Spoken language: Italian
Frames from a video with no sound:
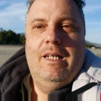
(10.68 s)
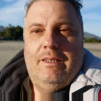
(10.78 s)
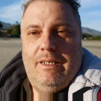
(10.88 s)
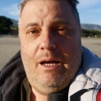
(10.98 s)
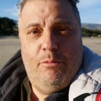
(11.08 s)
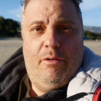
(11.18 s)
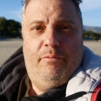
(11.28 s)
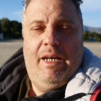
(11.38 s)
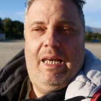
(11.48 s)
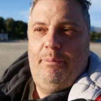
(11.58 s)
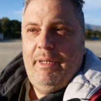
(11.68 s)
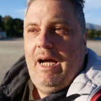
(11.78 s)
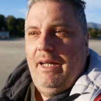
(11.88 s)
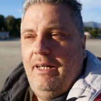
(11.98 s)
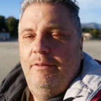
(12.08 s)
Siamo a Villa
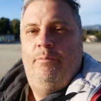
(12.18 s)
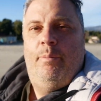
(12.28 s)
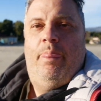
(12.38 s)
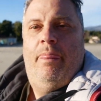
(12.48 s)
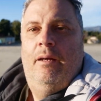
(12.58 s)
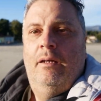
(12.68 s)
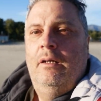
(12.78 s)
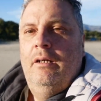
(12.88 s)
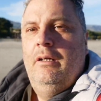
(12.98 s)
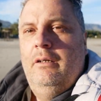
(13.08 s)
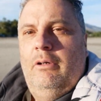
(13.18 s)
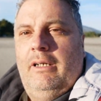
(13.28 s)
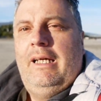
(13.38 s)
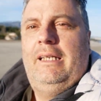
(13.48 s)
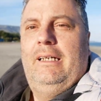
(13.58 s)
Piana,
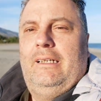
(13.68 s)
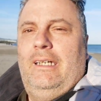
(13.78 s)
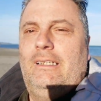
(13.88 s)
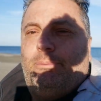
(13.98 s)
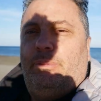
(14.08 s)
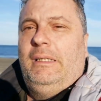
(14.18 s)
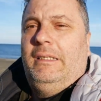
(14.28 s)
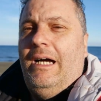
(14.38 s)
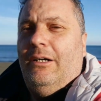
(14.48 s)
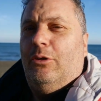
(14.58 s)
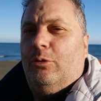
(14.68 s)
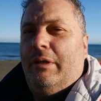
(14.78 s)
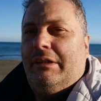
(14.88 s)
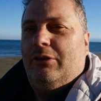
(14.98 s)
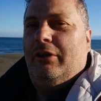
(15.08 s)
guardate che spettacolo
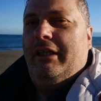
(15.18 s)
questo